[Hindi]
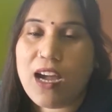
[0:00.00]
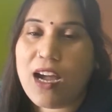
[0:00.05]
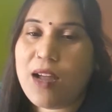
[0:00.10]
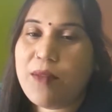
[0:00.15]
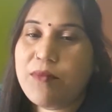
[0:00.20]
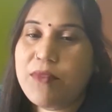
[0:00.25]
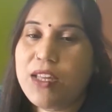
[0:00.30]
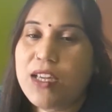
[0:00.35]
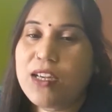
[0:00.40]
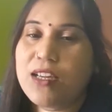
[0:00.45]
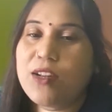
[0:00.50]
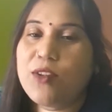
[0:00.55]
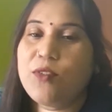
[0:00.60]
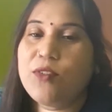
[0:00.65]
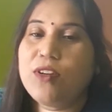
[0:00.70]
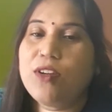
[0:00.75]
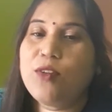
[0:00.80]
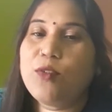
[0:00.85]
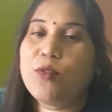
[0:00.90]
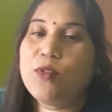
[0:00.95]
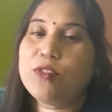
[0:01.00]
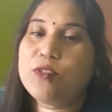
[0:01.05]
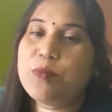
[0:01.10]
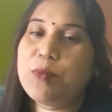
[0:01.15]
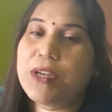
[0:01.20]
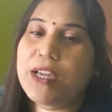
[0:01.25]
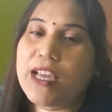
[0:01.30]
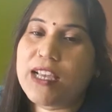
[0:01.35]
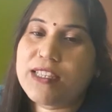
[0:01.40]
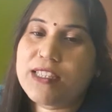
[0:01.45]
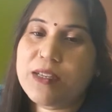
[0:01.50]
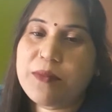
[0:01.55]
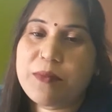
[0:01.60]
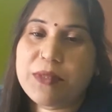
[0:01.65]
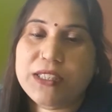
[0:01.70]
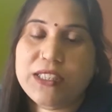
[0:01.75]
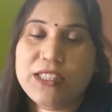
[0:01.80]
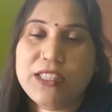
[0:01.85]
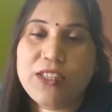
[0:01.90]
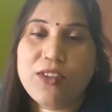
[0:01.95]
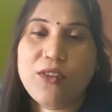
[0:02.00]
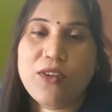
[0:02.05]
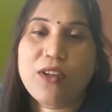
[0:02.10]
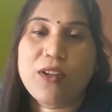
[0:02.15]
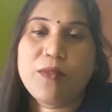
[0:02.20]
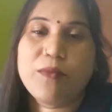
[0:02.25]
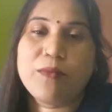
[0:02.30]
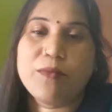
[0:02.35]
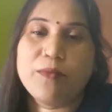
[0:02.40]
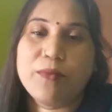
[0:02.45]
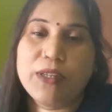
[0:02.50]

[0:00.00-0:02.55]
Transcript: आप देख रहे होंगे रोड्स पर कैसा बच्चे और